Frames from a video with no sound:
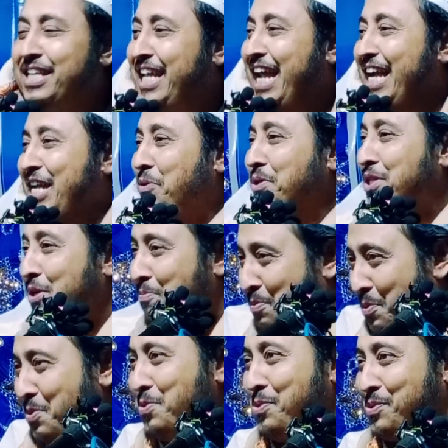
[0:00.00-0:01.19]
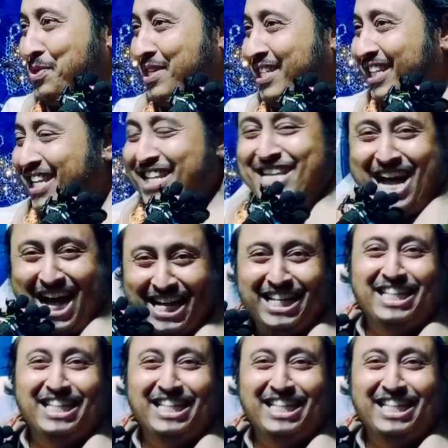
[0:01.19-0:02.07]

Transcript: এটা হচ্ছে পুরুষ আর